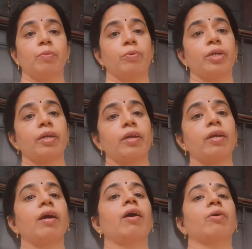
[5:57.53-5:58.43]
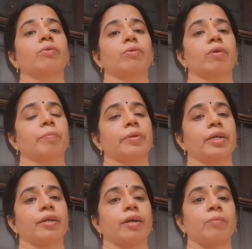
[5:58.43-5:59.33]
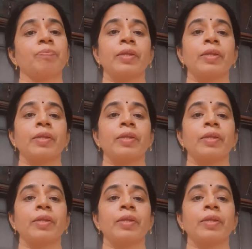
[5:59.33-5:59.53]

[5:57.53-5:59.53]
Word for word: போயே ஆகணும் அப்படிங்கிறான்